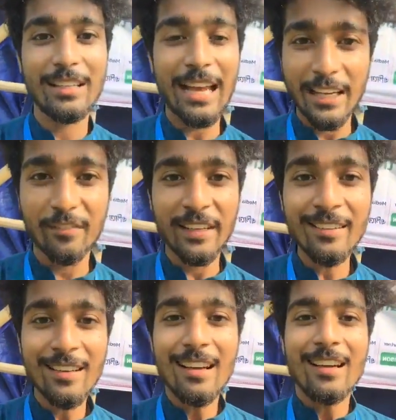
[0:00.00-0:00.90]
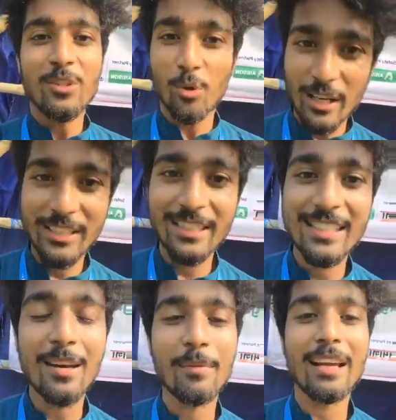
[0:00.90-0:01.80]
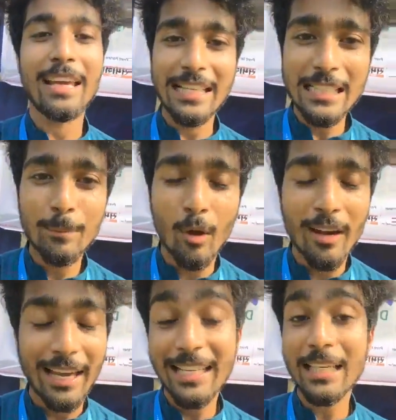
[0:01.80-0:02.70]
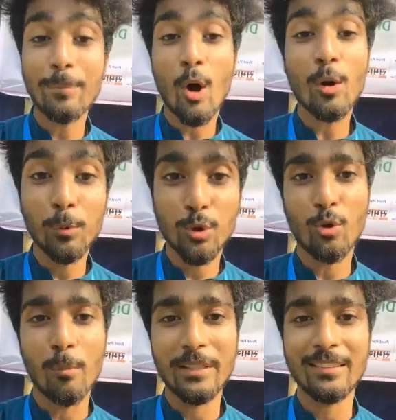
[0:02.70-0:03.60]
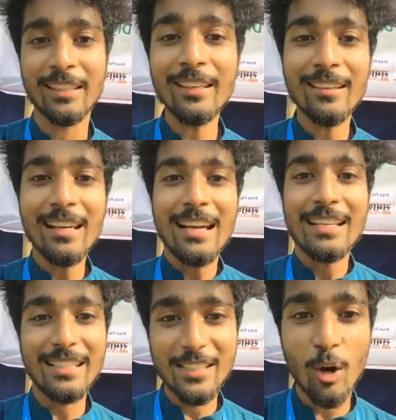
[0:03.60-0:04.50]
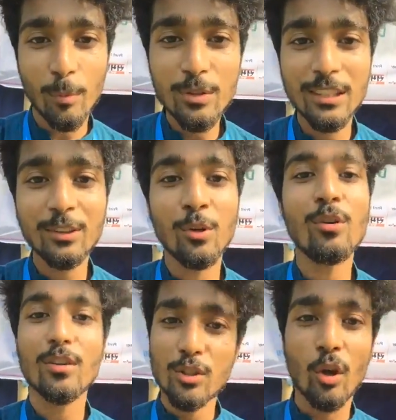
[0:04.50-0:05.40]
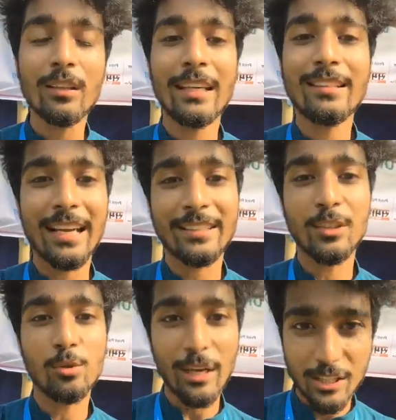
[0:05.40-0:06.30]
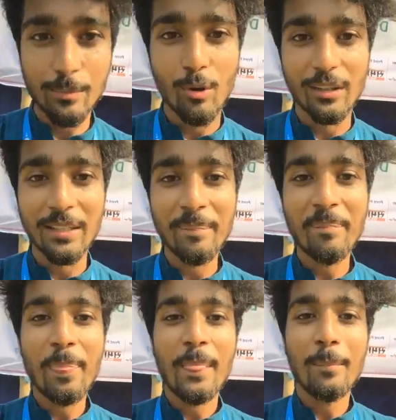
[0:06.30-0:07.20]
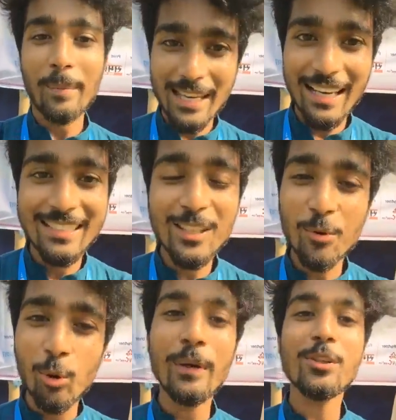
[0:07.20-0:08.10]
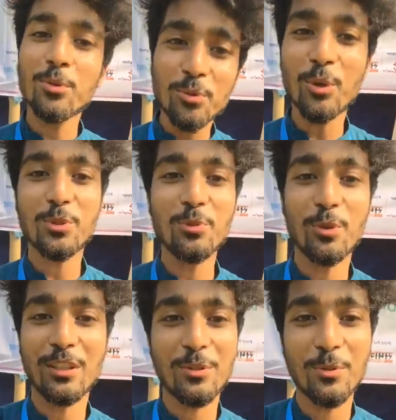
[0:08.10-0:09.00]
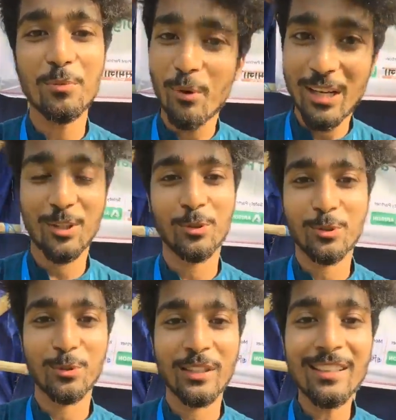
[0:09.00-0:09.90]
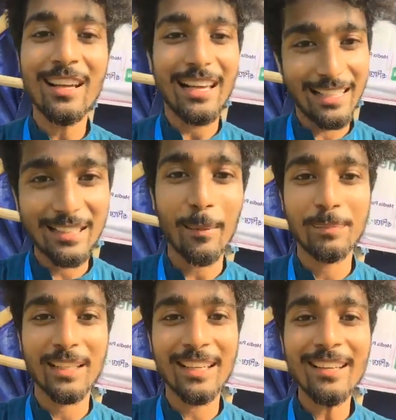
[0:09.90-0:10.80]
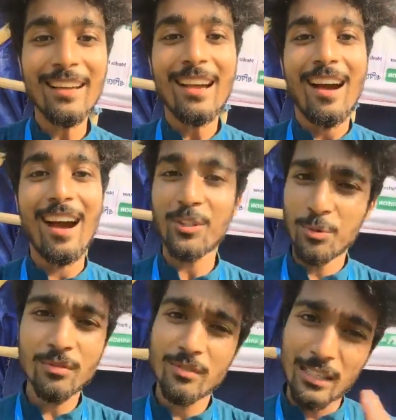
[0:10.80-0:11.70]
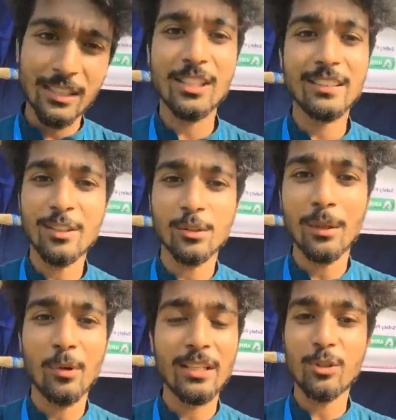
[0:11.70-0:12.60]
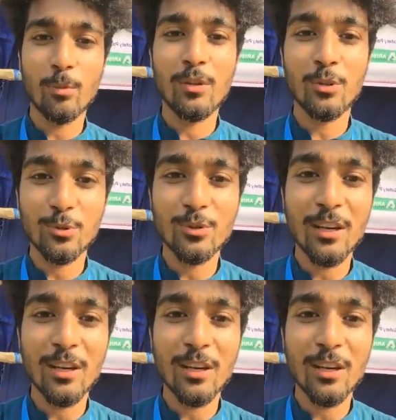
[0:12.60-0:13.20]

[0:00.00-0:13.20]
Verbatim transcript: এই লাইভে চলে এসেছি আমরা এজি এজে ব্লক পুজো কমিটিতে যেটি অবস্থিত সল্টলেক সেক্টর টু এজে ব্লকে পেয়ে গেছি খুবই সুন্দর সুন্দর কিছু মহিলা সদস্যদের এই ক্লাব থেকে আসুন তাদের সাথেই কথা বলে নিই সময় নষ্ট